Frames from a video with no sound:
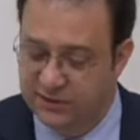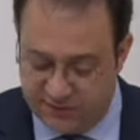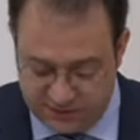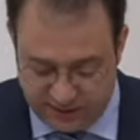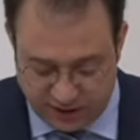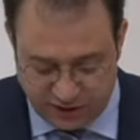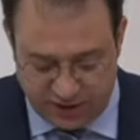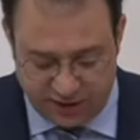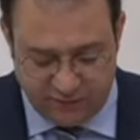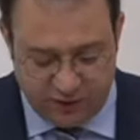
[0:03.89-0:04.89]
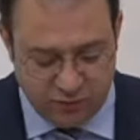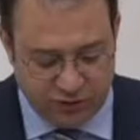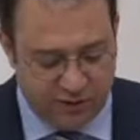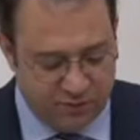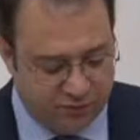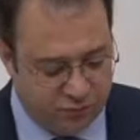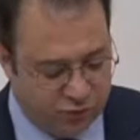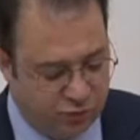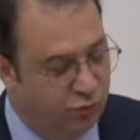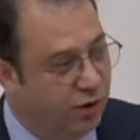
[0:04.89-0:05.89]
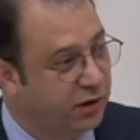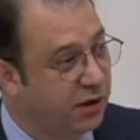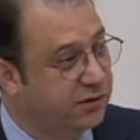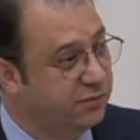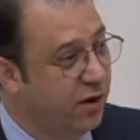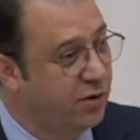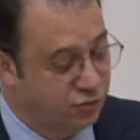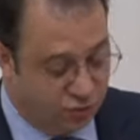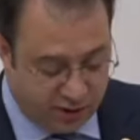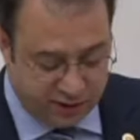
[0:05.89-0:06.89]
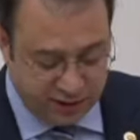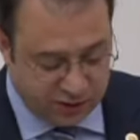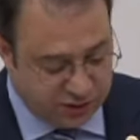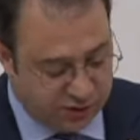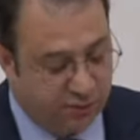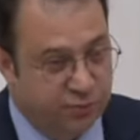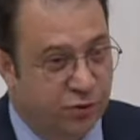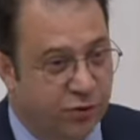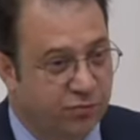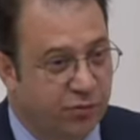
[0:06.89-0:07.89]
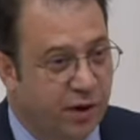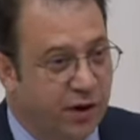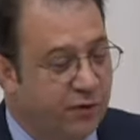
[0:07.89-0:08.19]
işsiz gençleri ve ülkemin bütün mülakat mağdurları için yapıyorum.